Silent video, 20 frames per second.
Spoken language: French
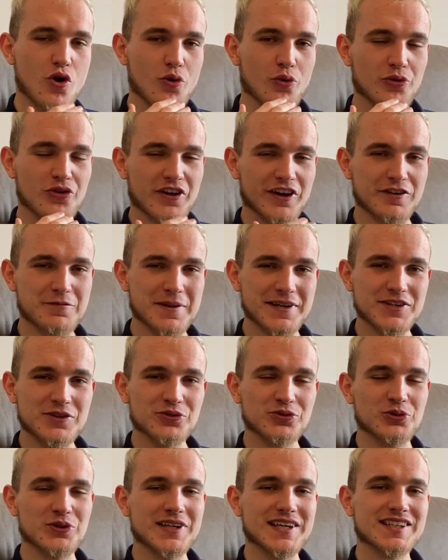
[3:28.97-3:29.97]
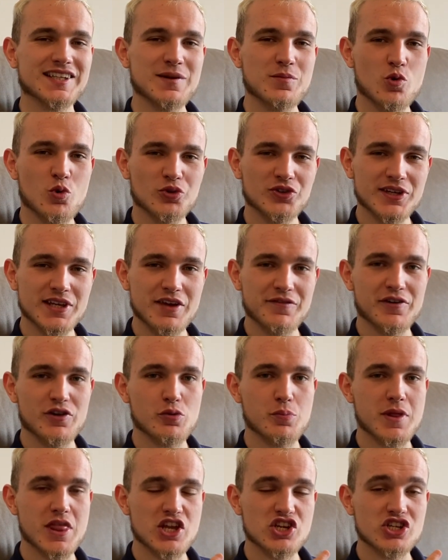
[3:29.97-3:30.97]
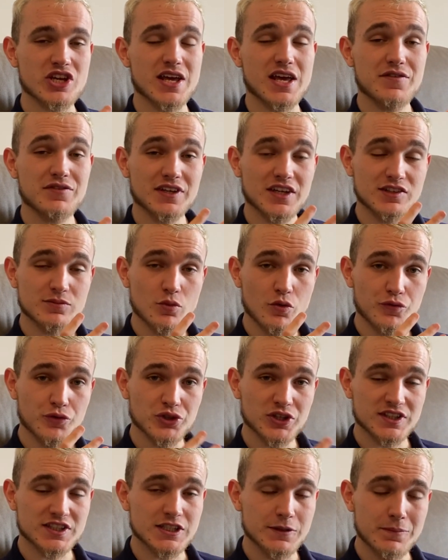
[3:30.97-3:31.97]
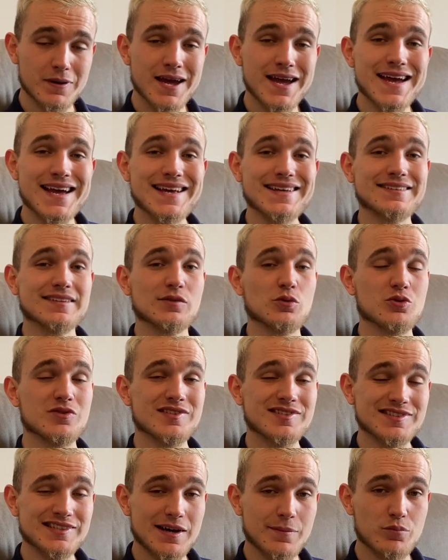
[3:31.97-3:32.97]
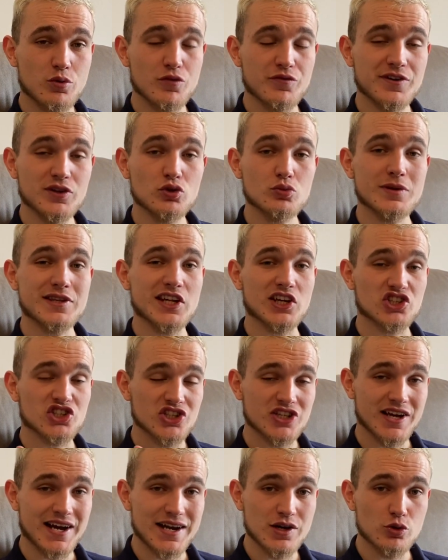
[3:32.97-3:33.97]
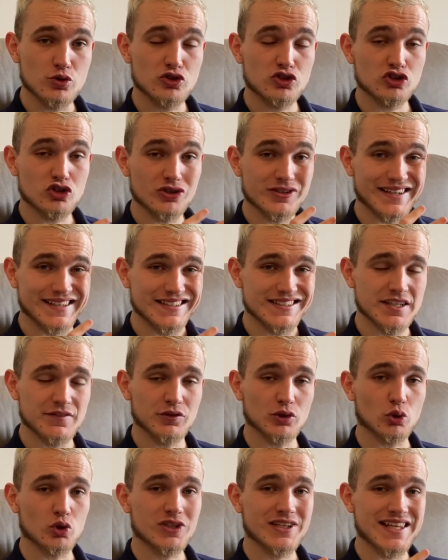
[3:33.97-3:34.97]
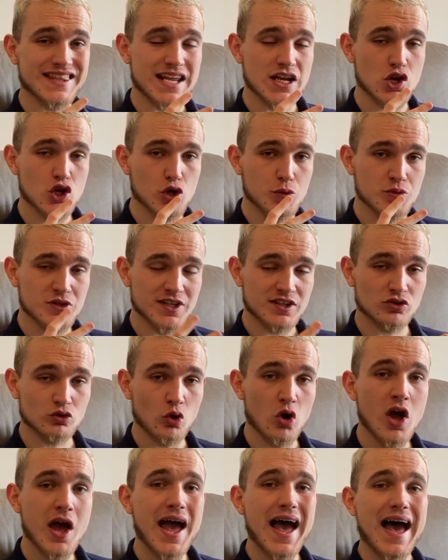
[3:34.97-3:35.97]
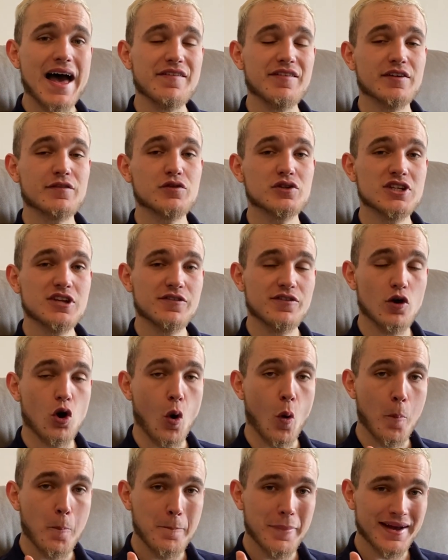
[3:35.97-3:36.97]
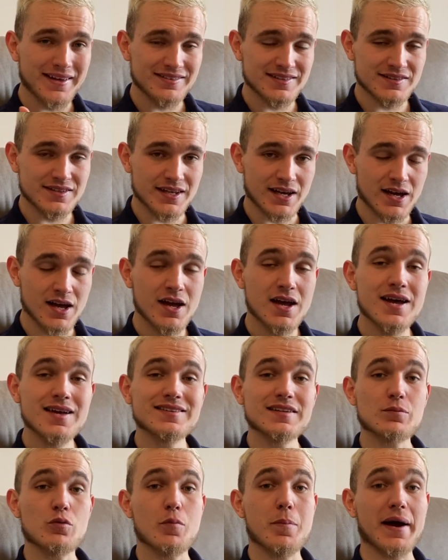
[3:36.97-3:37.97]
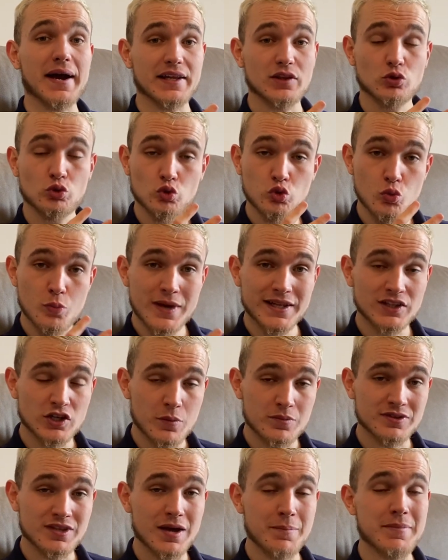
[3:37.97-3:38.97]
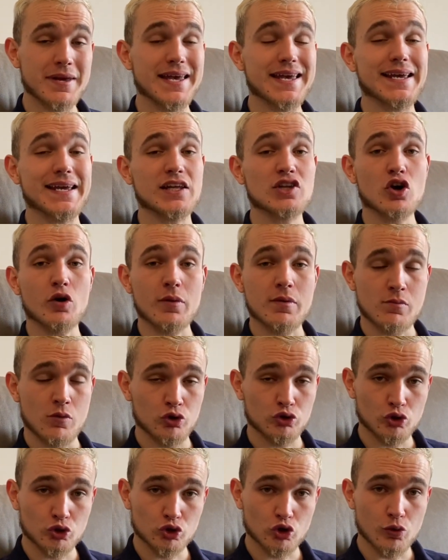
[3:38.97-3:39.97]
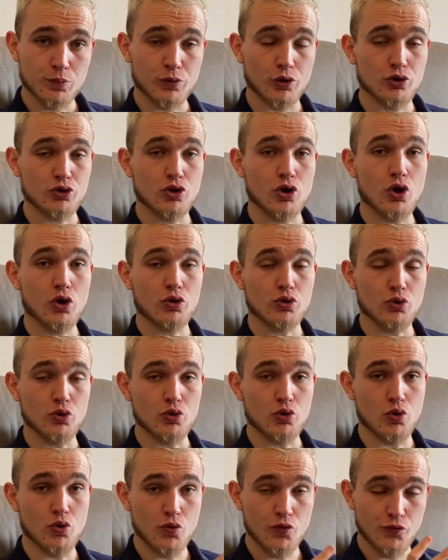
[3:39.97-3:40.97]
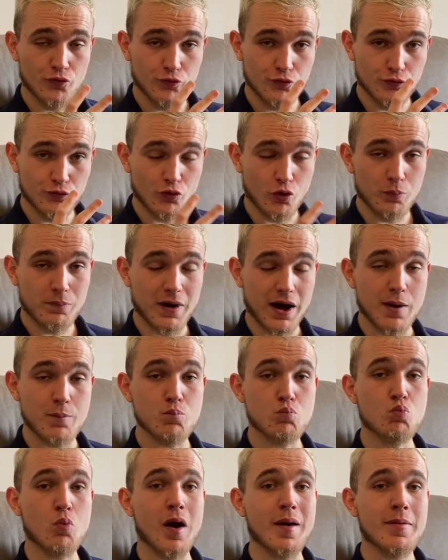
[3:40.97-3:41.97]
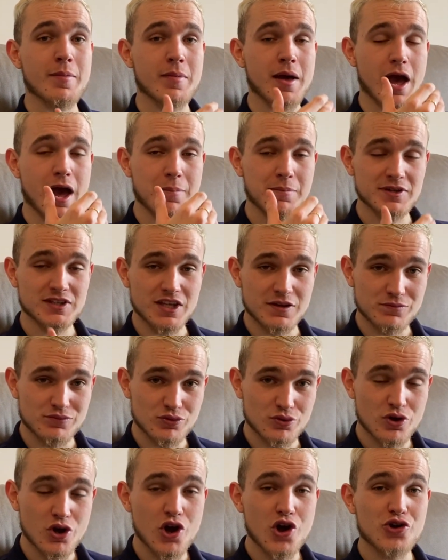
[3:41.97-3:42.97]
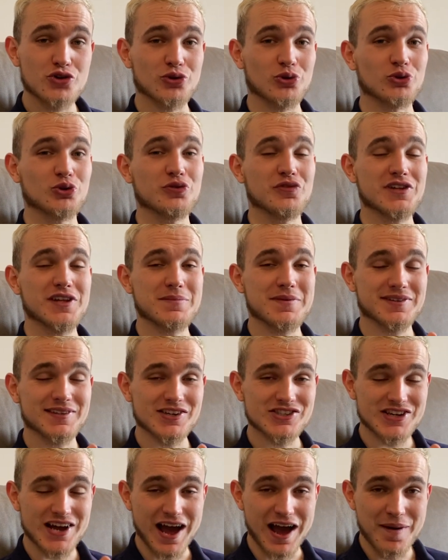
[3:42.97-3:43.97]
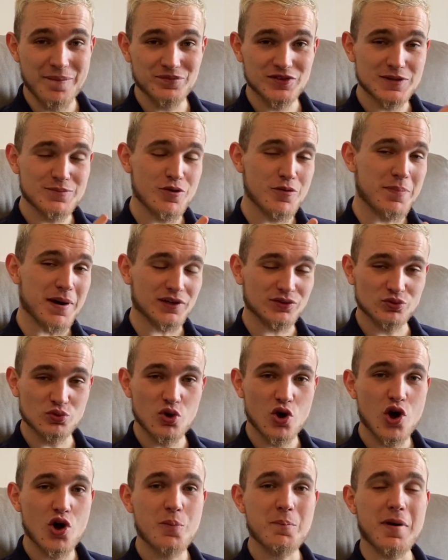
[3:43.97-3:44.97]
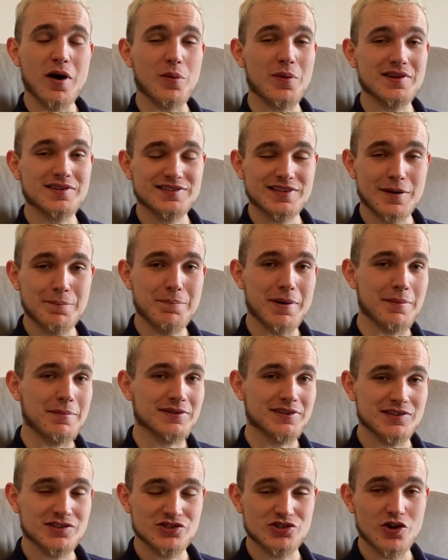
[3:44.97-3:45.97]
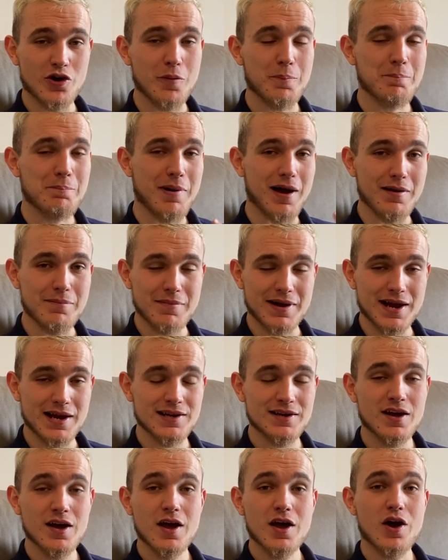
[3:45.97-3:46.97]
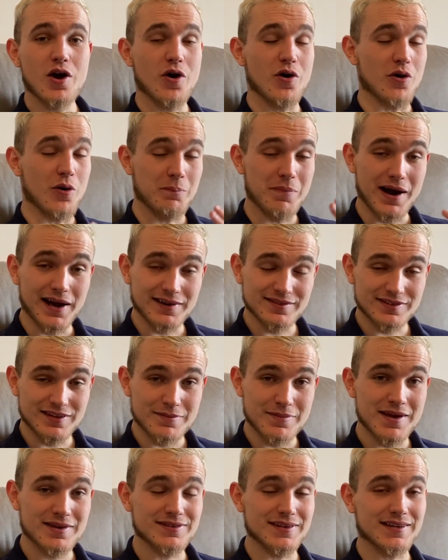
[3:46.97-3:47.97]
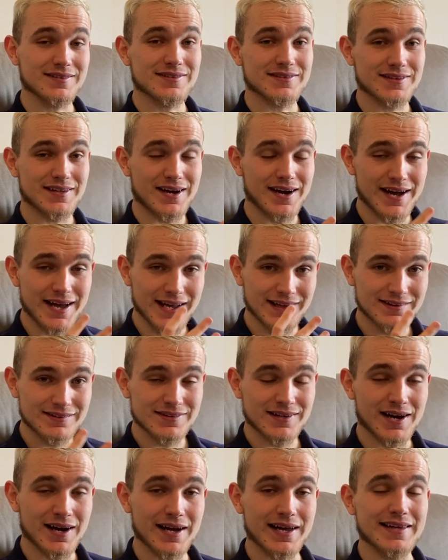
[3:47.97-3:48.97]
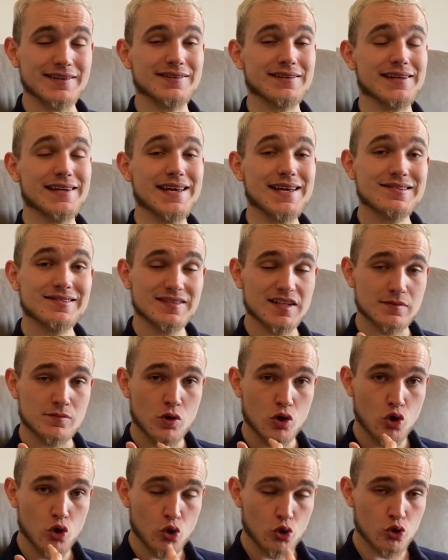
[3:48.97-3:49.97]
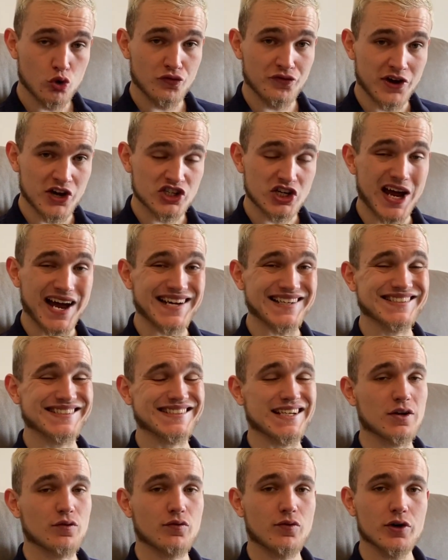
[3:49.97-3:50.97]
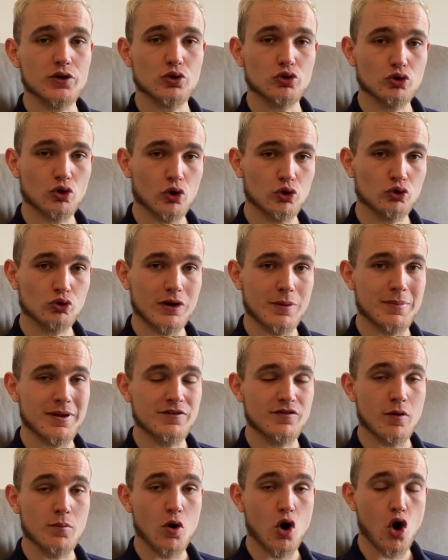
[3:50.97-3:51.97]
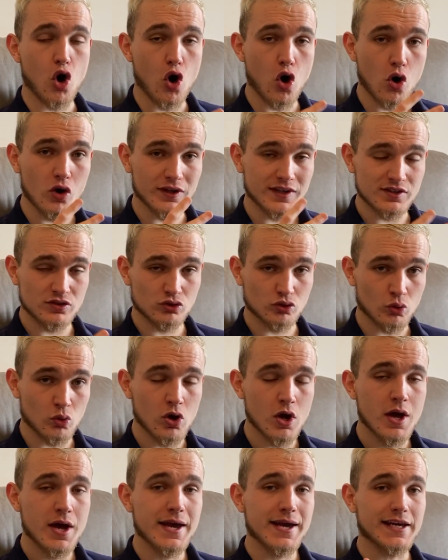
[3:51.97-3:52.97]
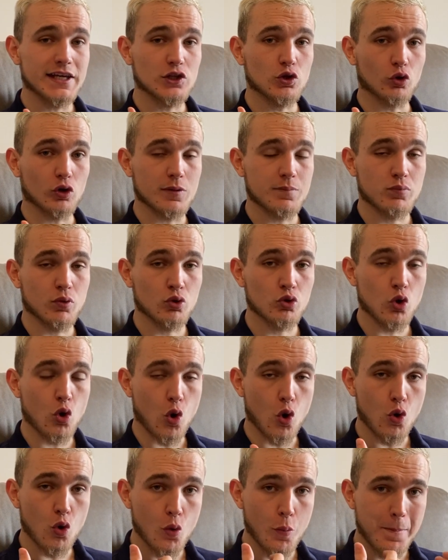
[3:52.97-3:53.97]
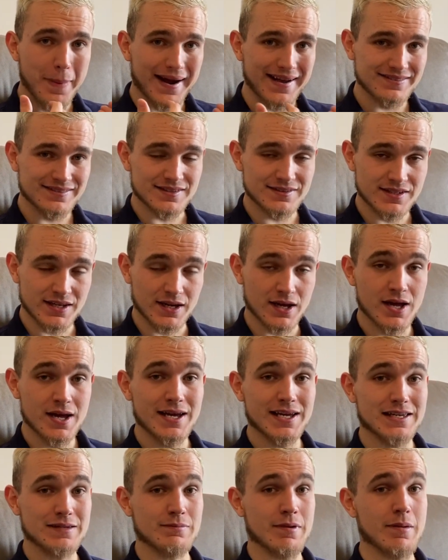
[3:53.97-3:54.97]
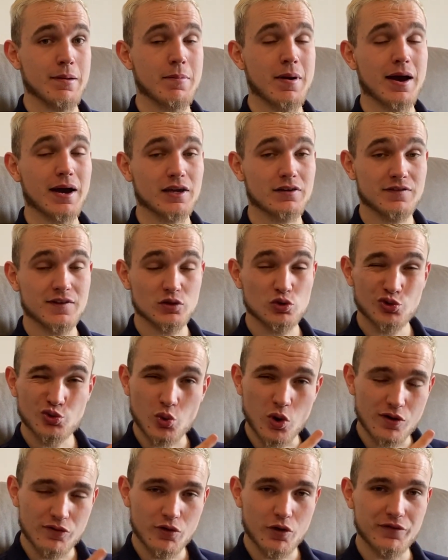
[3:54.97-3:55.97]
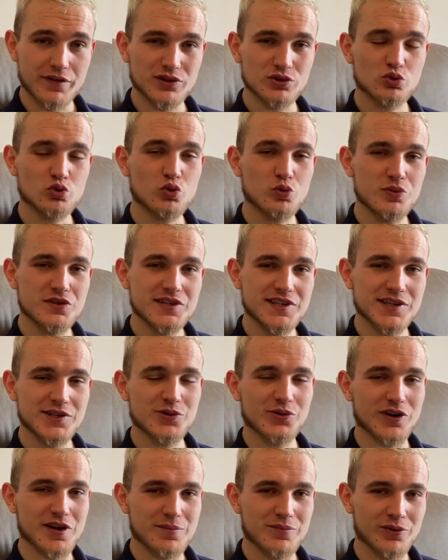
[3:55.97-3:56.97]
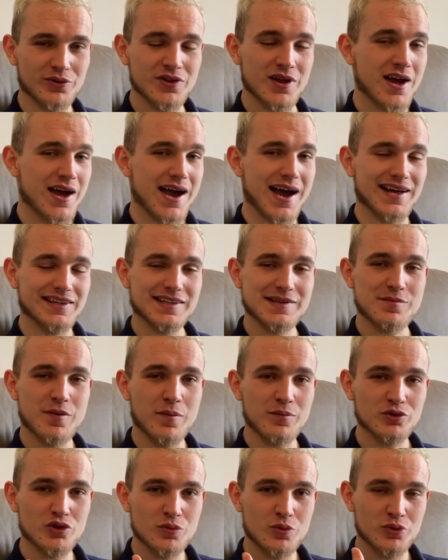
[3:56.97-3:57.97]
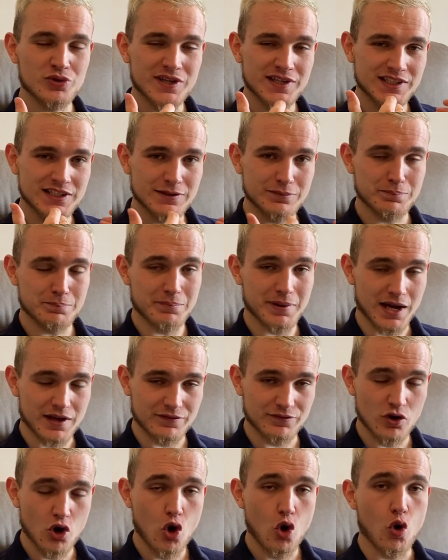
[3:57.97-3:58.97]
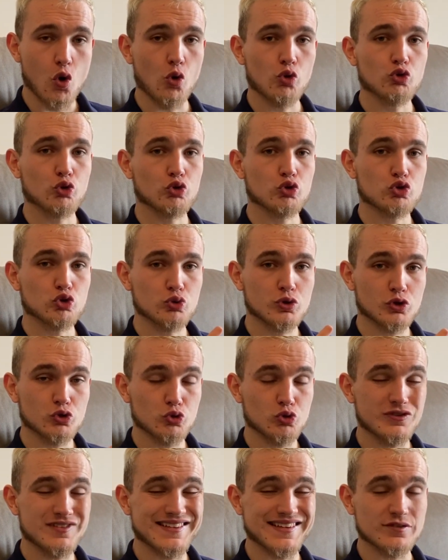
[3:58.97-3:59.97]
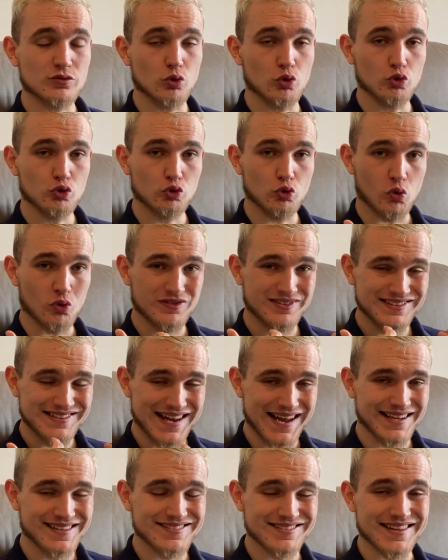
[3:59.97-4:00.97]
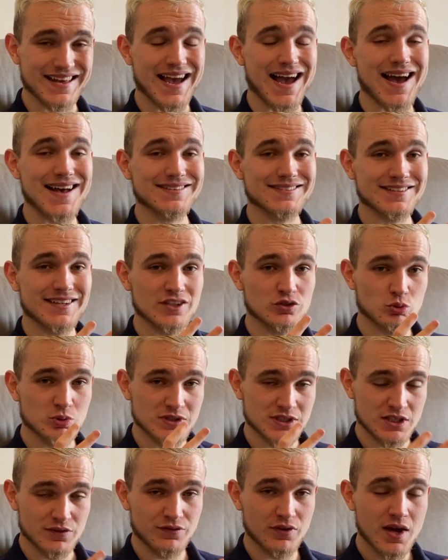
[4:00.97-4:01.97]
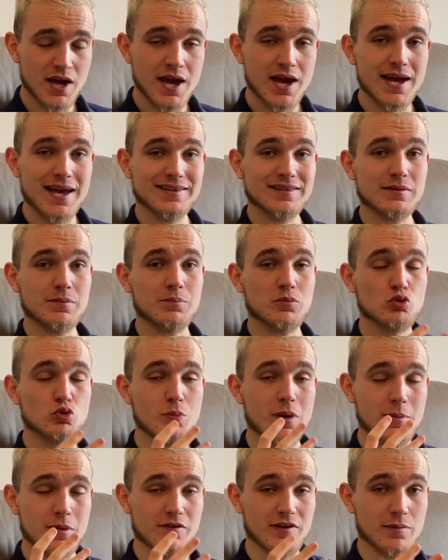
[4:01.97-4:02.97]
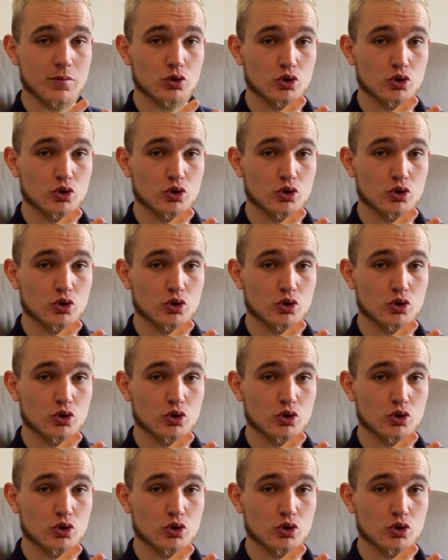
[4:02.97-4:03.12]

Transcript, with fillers: On arrive maintenant sur le quatrième conseil afin de manager efficacement votre équipe et c'est le simple fait d'une manière générale de centraliser votre canal de communication avec vos différents prestataires. Ça peut paraître tout bête comme ça, mais énormément d'entrepreneurs ne le font pas. Moi-même, à mes débuts, je recevais des messages un petit peu partout par WhatsApp, par Messenger, par mail, euh, par SMS, etc. etc. Et c'est extrêmement chronophage à chaque fois de se rendre sur la plateforme en question et de répondre aux prestataires. Il m'est même arrivé deux, trois fois en fait d'oublier de répondre à des membres de mon équipe. Bref, au jour d'aujourd'hui, on utilise la solution Slack, c'est assez intuitif et ça nous permet vraiment